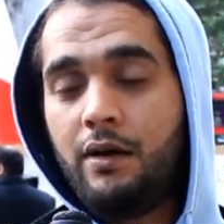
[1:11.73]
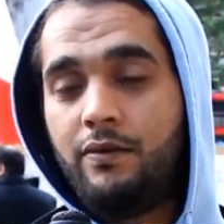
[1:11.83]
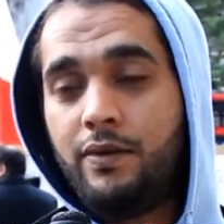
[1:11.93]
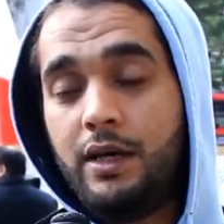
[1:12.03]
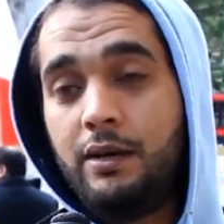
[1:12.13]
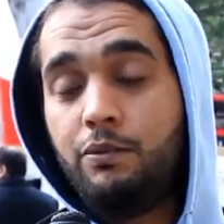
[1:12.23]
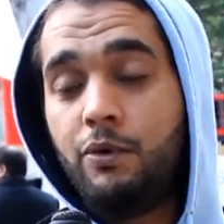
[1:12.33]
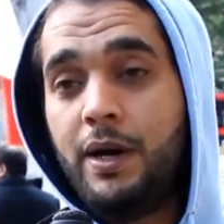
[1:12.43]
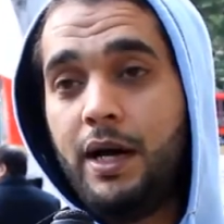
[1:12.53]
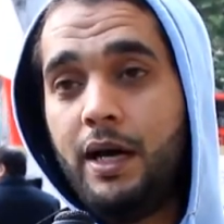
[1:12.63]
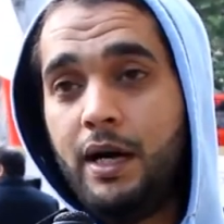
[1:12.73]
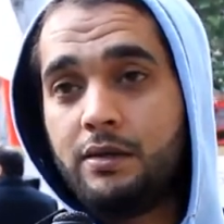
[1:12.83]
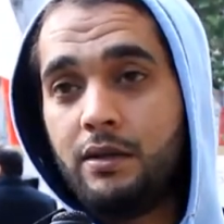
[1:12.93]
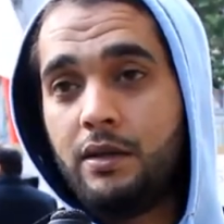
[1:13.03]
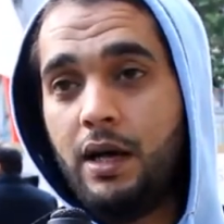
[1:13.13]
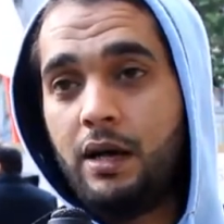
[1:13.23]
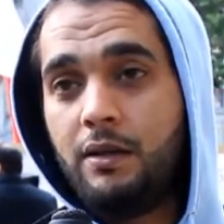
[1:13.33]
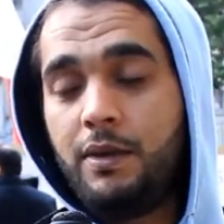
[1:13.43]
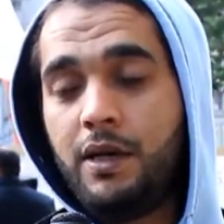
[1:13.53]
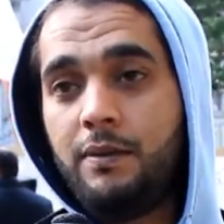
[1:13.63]
في مبايعة
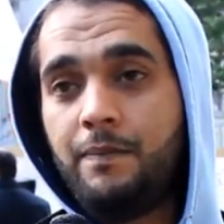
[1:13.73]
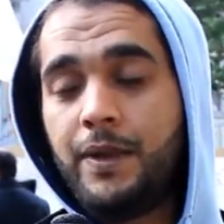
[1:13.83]
الظالمين